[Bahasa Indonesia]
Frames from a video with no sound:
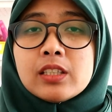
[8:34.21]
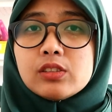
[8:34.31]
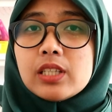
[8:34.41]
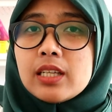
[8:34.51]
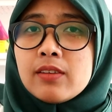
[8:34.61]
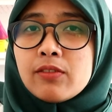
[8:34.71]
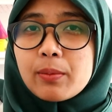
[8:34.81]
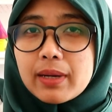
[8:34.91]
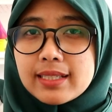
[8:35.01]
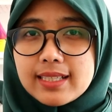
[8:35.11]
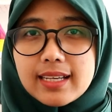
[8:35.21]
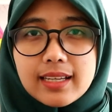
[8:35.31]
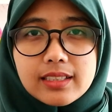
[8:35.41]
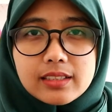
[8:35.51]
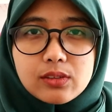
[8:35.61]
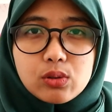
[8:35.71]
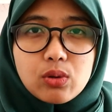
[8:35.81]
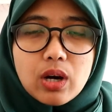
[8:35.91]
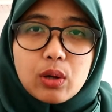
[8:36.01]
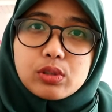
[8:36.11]
terus ada informasi kan di situ
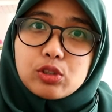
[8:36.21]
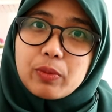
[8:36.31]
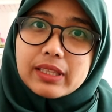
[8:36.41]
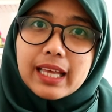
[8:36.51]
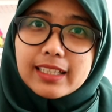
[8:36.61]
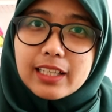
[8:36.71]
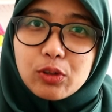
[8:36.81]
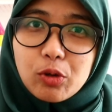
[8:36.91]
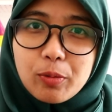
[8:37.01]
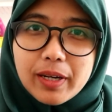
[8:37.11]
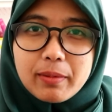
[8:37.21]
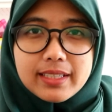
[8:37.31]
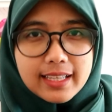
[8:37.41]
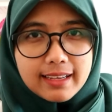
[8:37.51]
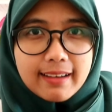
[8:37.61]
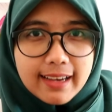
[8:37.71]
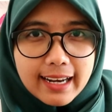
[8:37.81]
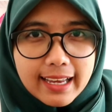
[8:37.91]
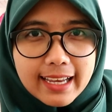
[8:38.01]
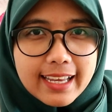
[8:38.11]
aku coba tanya tuh pakai bahasa
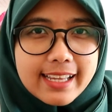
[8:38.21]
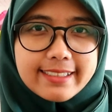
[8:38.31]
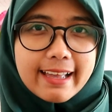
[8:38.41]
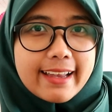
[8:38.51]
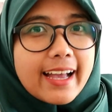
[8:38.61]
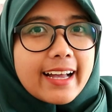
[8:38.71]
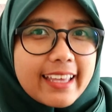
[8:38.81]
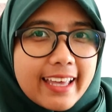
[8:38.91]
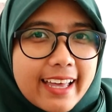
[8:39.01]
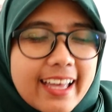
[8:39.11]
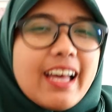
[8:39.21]
Inggris sayangnya